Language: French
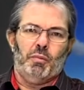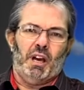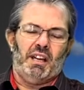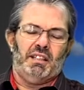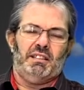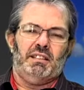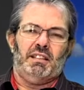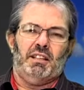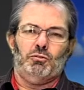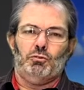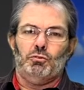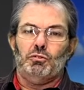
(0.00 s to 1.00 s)
parasites
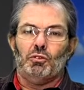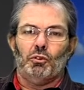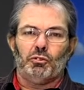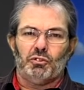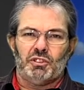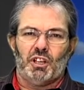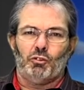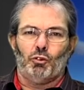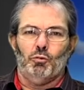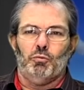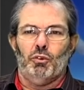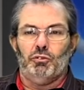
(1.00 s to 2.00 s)
là-dessus, d'autres
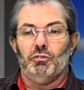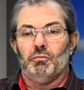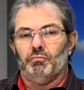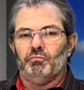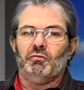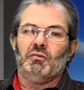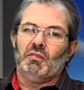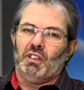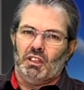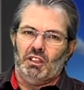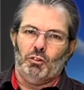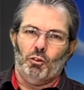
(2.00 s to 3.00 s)
arthropodes,
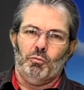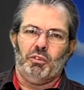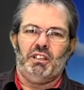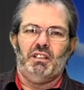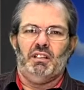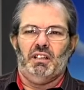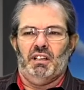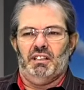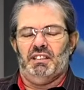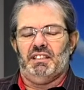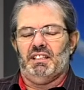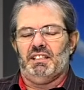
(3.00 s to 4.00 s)
y compris
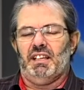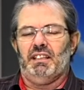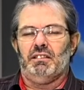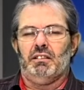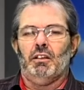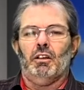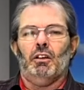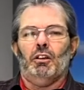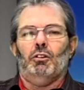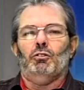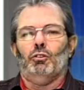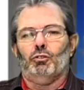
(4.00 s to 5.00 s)
les insectes,
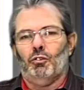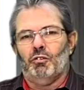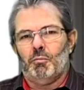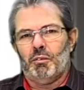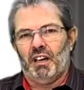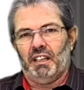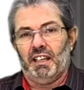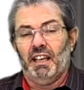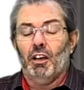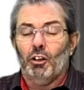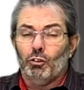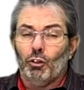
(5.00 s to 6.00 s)
dont on va parler.
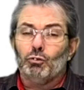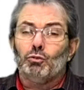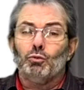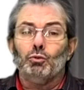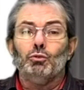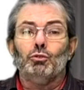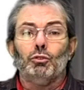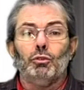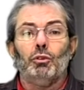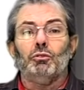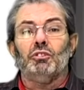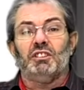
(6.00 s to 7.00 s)
Donc tout au
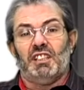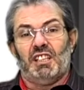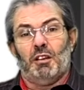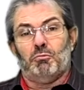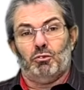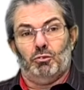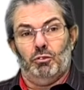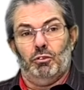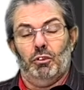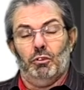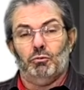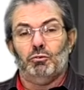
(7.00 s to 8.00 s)
long de ces capsules,
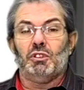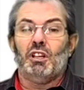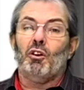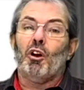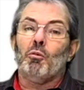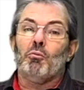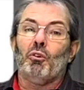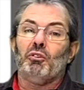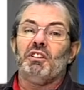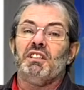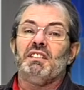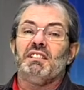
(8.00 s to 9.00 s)
nous allons
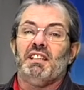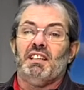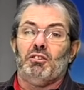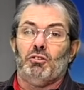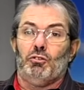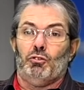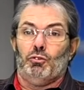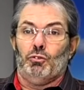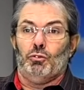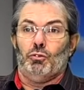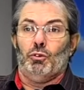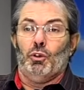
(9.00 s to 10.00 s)
aborder
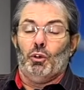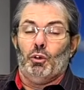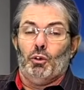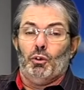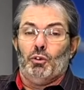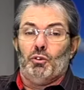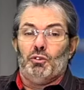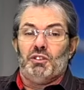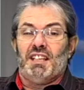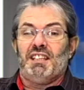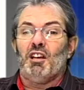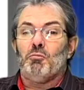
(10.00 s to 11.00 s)
euh,
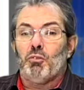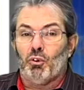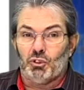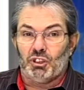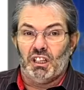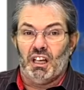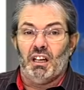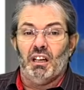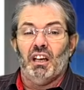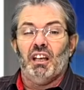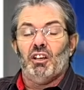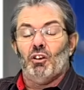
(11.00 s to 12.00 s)
cette, approche-là
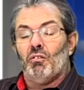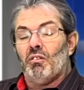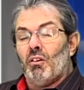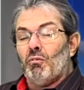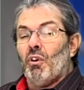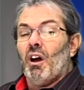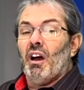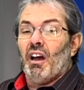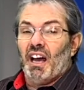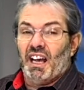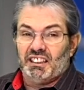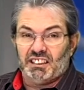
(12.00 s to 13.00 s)
et on va voir
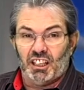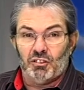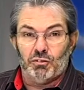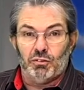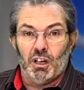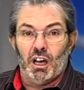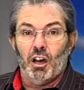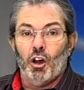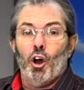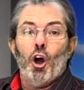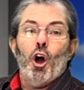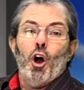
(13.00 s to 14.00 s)
à chaque fois
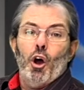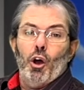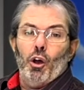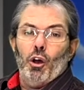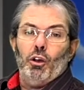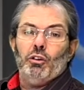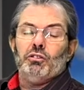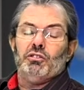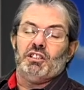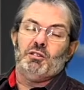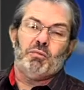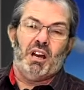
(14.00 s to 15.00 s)
un de
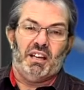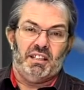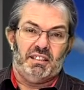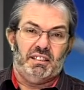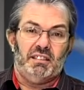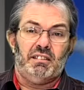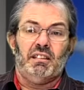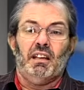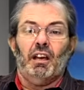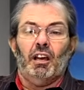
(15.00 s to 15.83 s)
ces parasites.